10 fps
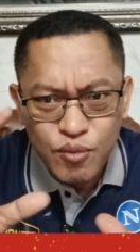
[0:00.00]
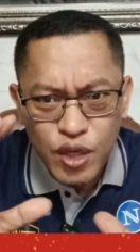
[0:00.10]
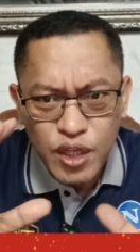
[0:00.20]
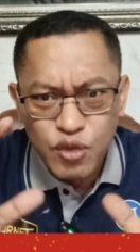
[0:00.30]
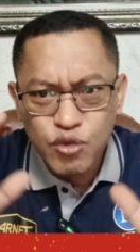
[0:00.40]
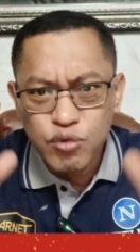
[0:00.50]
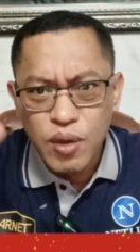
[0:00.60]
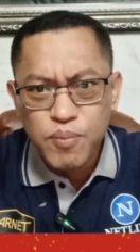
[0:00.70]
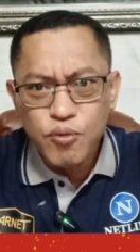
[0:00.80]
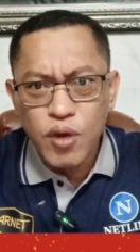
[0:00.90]
semua yang
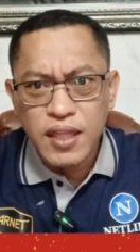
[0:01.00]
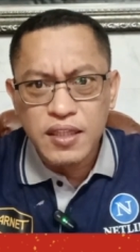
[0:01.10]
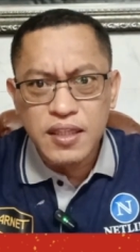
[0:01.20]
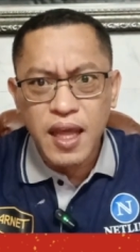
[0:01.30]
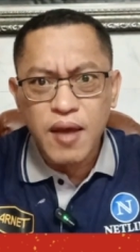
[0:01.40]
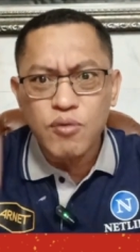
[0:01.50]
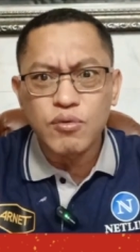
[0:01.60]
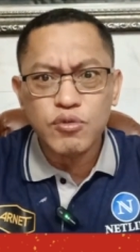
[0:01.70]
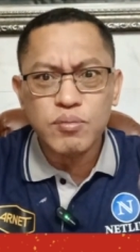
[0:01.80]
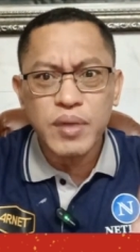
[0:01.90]
sudah puluhan
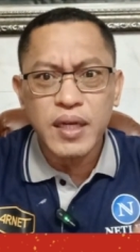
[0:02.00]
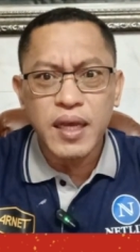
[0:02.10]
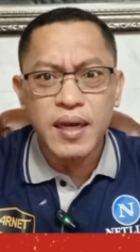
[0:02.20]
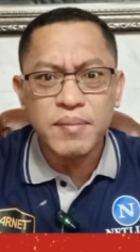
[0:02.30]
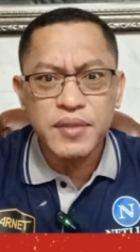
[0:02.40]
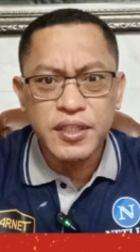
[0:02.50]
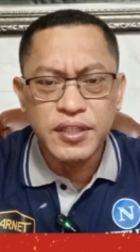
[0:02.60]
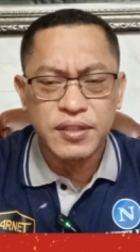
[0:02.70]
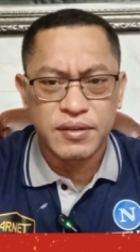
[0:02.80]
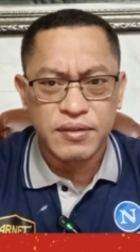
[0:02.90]
tahun sumber daya alam
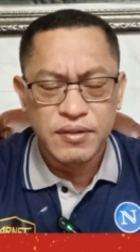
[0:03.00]
ini